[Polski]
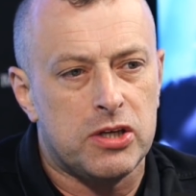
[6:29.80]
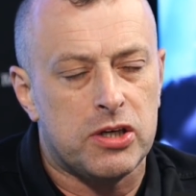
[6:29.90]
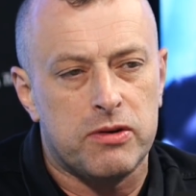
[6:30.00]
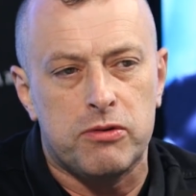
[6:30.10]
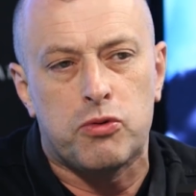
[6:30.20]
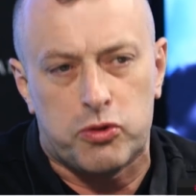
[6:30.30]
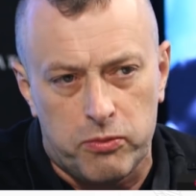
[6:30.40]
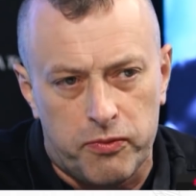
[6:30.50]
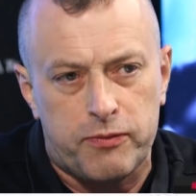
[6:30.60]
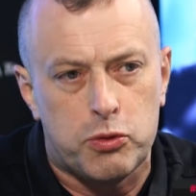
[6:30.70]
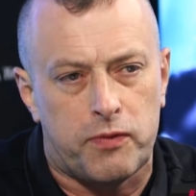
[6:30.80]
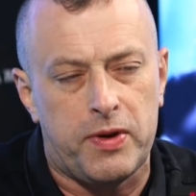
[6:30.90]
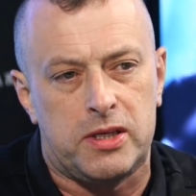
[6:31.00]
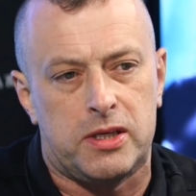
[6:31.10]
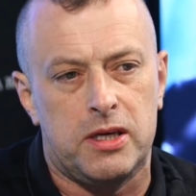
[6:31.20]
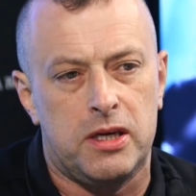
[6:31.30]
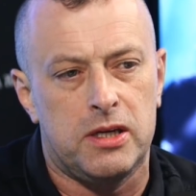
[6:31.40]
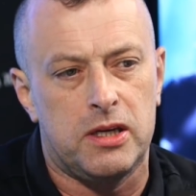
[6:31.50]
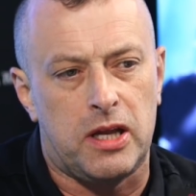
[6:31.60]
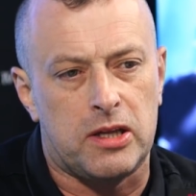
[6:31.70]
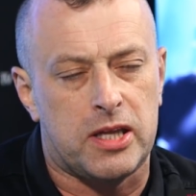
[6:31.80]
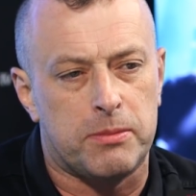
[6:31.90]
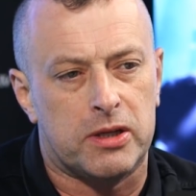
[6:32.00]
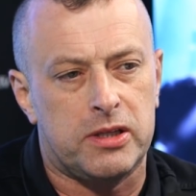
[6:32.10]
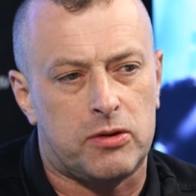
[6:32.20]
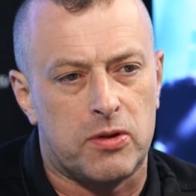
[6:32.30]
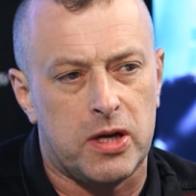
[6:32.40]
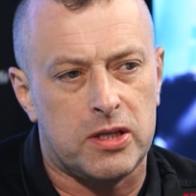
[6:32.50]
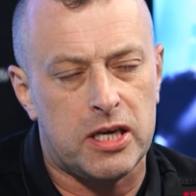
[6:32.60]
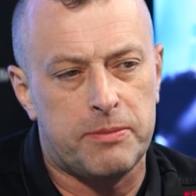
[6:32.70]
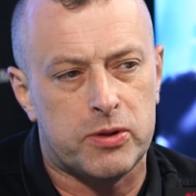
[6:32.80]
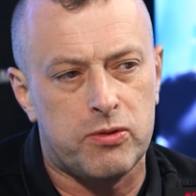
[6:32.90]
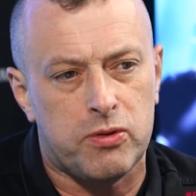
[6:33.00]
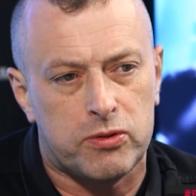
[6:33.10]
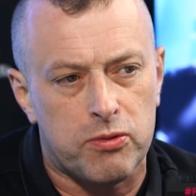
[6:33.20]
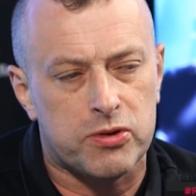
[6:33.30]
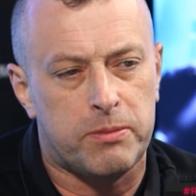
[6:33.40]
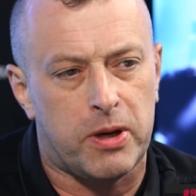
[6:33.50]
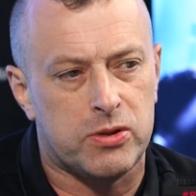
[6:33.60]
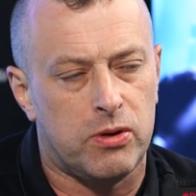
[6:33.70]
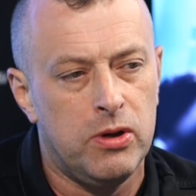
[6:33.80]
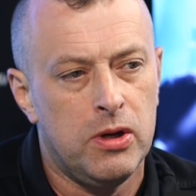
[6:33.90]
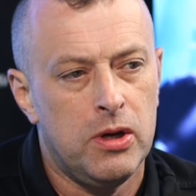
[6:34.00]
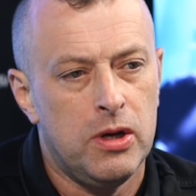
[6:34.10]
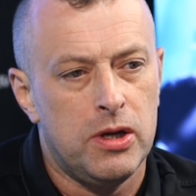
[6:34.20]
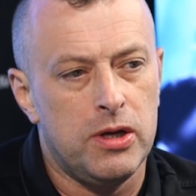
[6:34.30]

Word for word: że, że dużo, mówię dużo więcej na ten temat na koncertach i po prostu są to różne bardzo